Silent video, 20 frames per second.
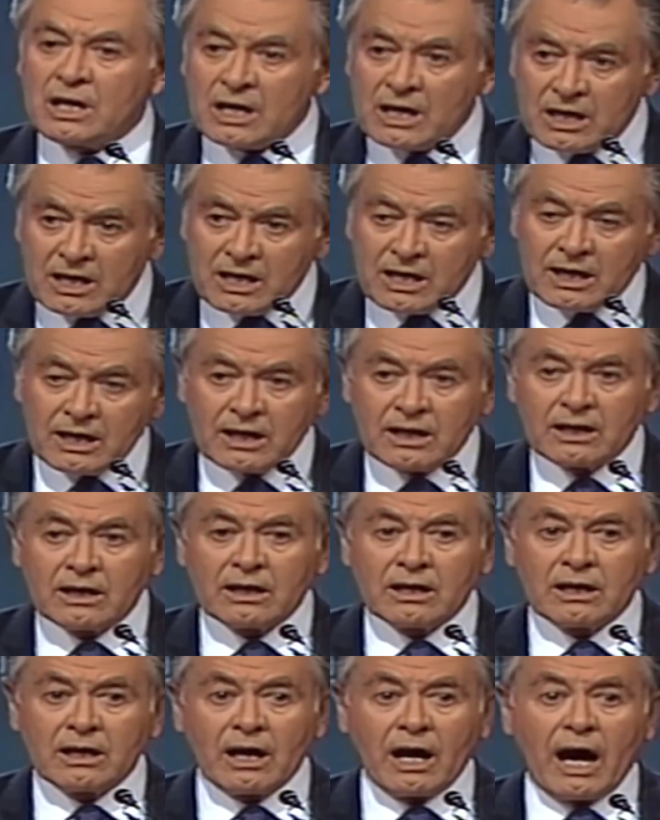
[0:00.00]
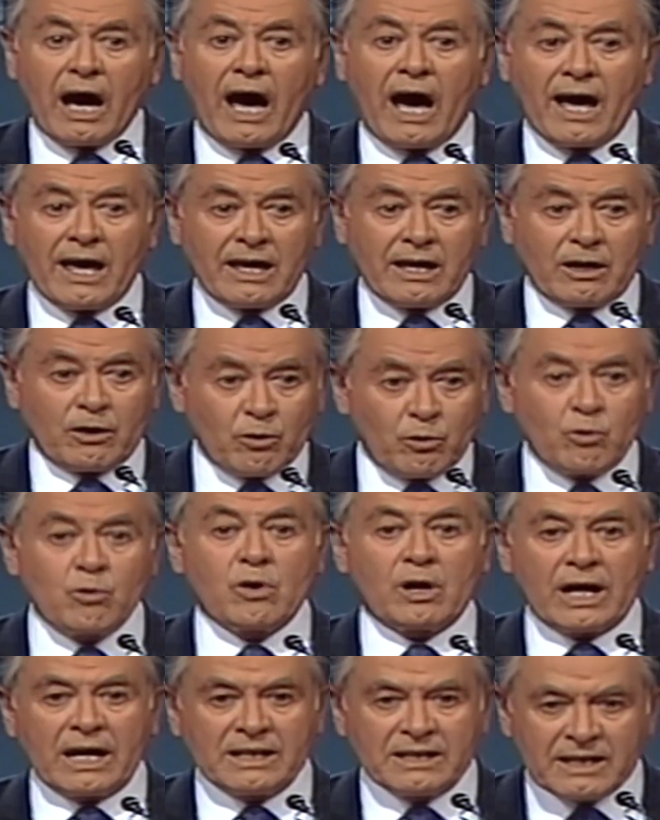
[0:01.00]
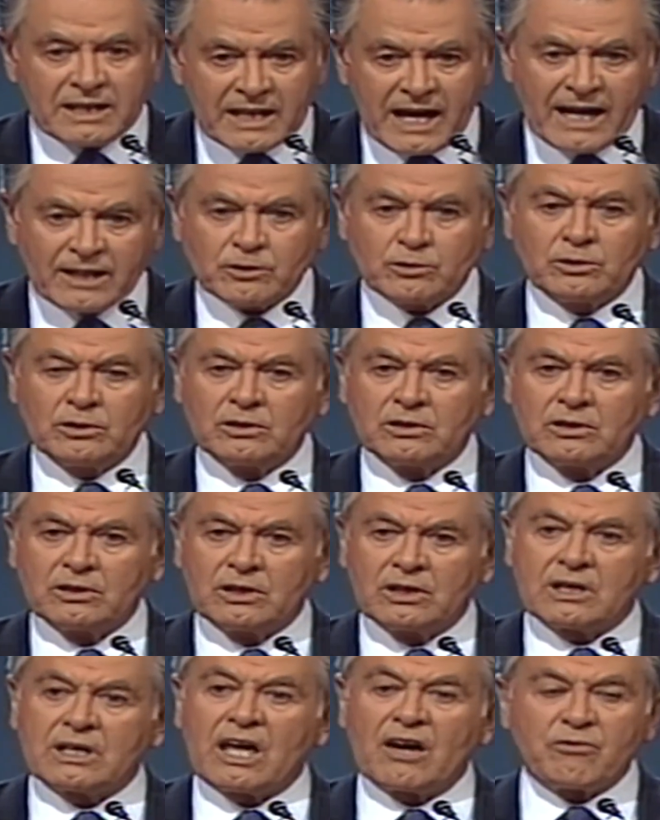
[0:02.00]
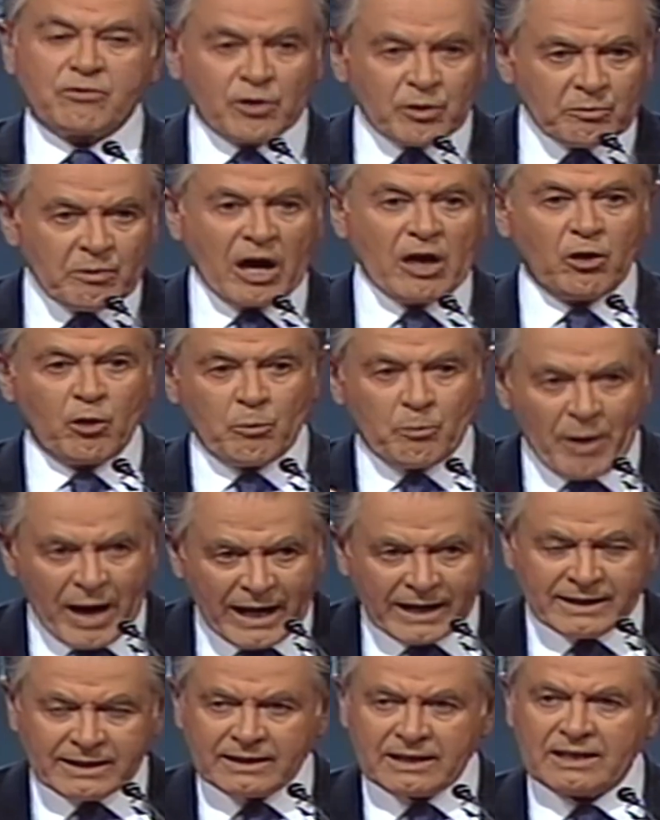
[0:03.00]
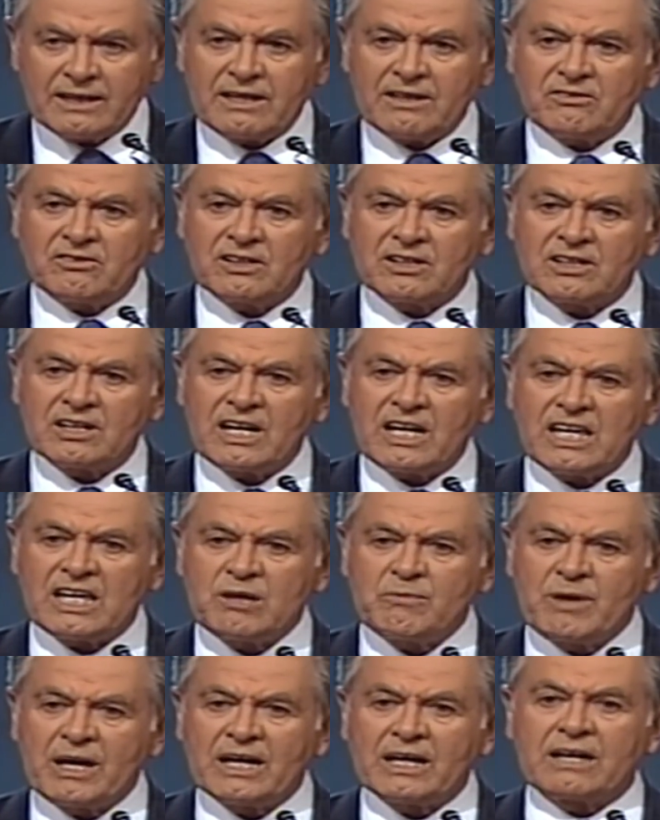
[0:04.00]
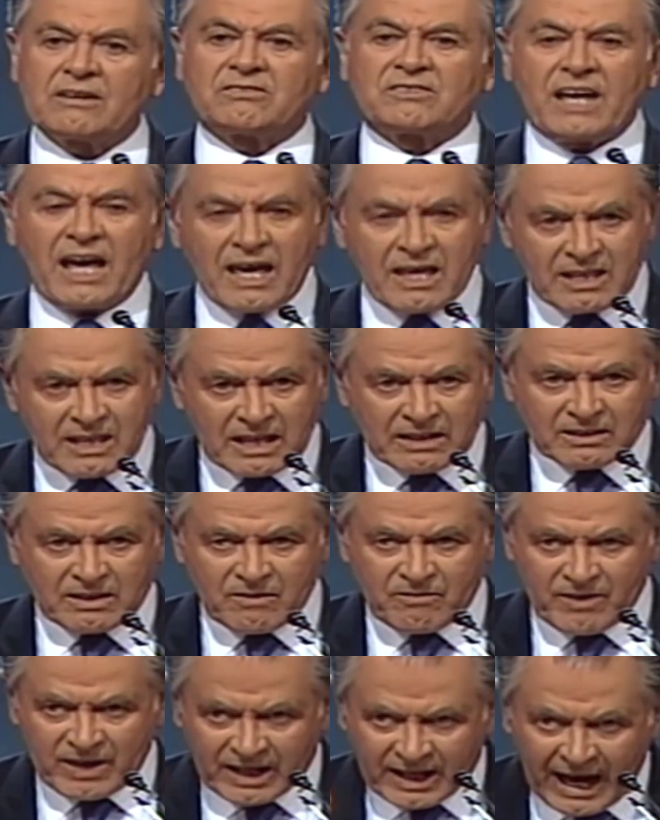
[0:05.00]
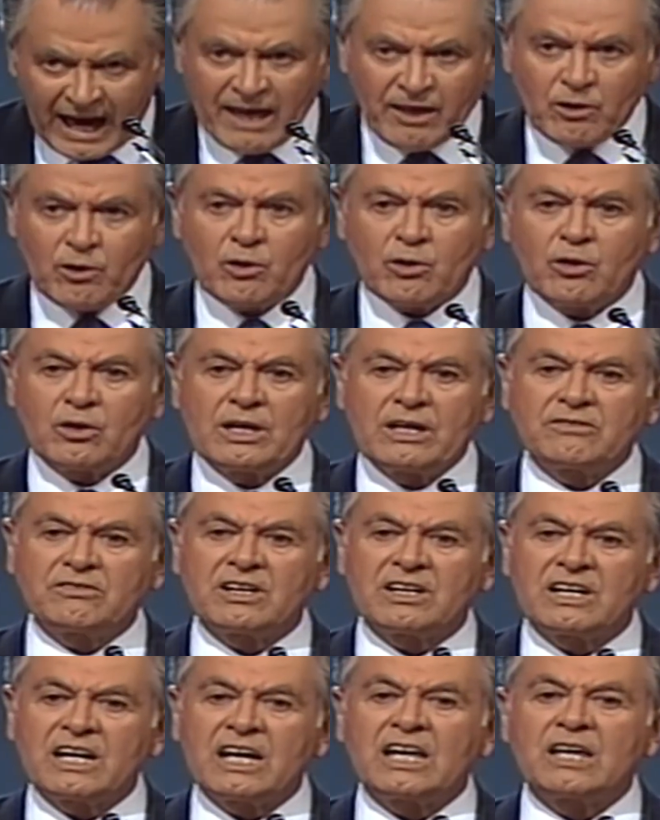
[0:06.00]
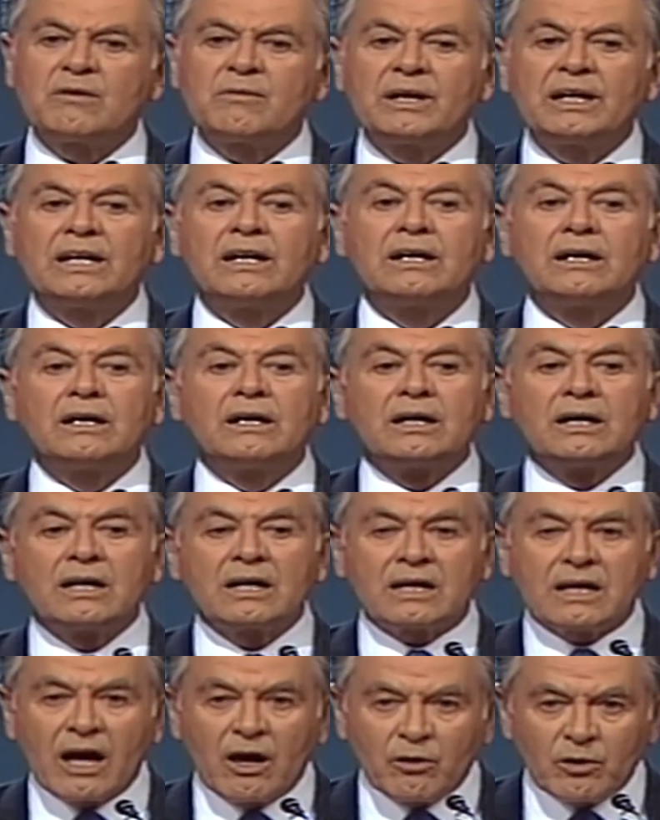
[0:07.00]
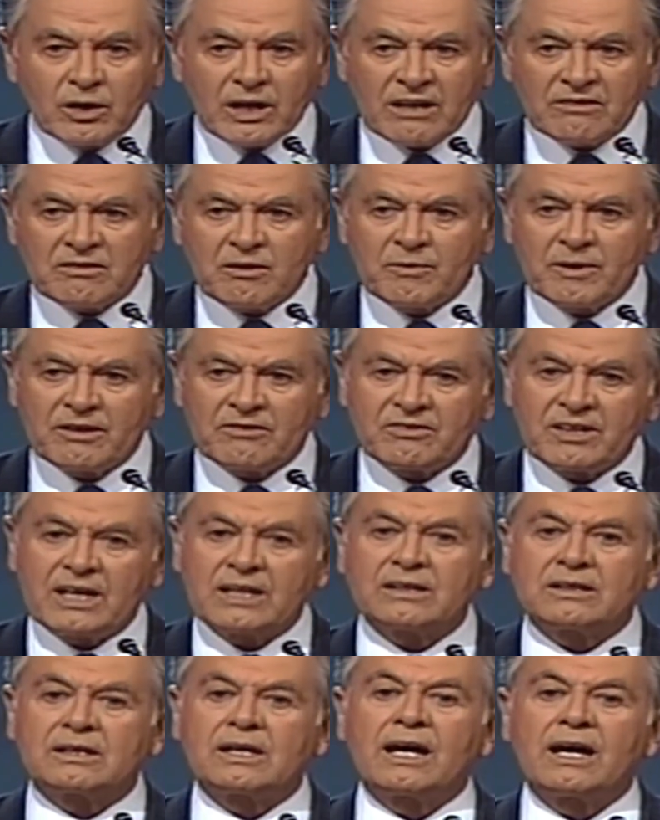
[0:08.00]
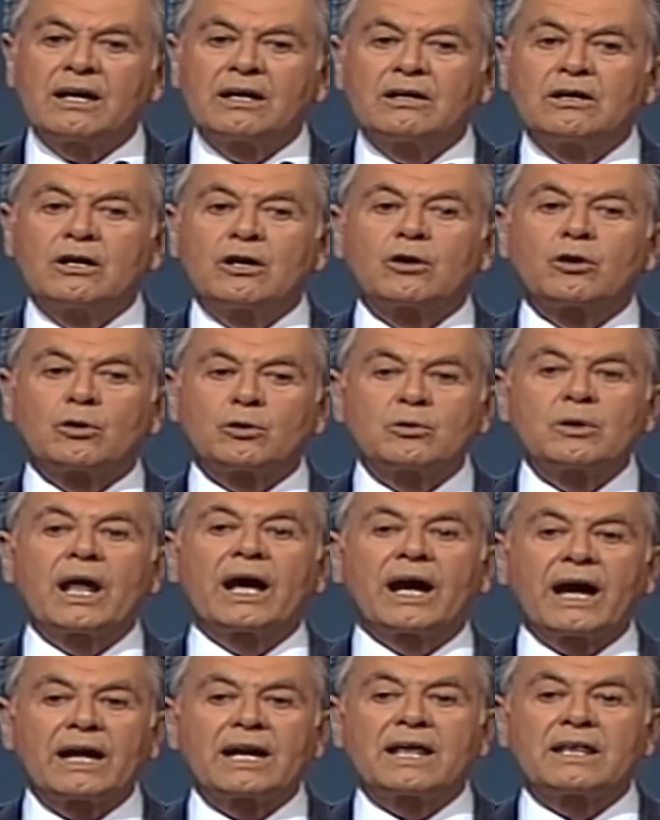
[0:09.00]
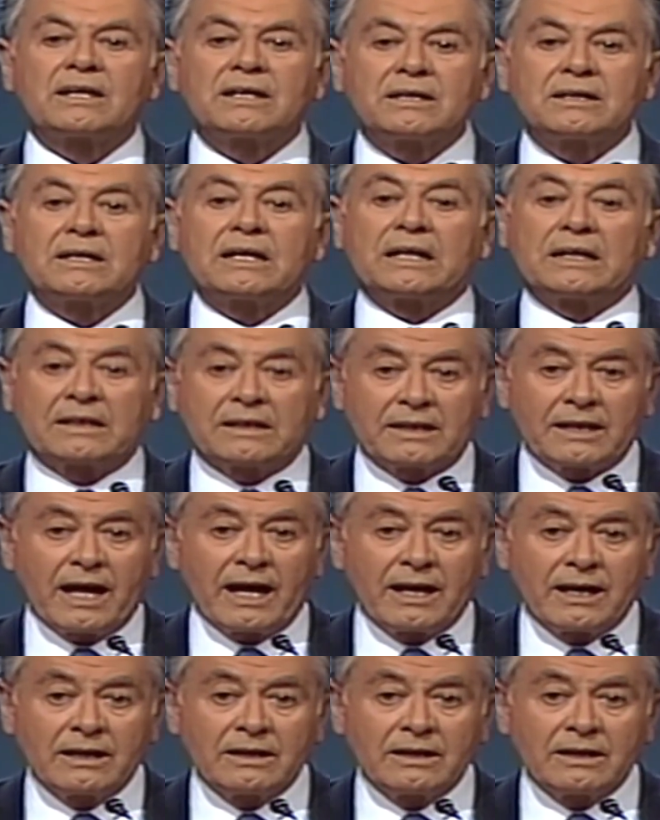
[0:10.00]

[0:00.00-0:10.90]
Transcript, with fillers: Y hay un candidato que ha formado parte de ese régimen, que se ha identificado con ese régimen y que ahora se presenta con una cara distinta.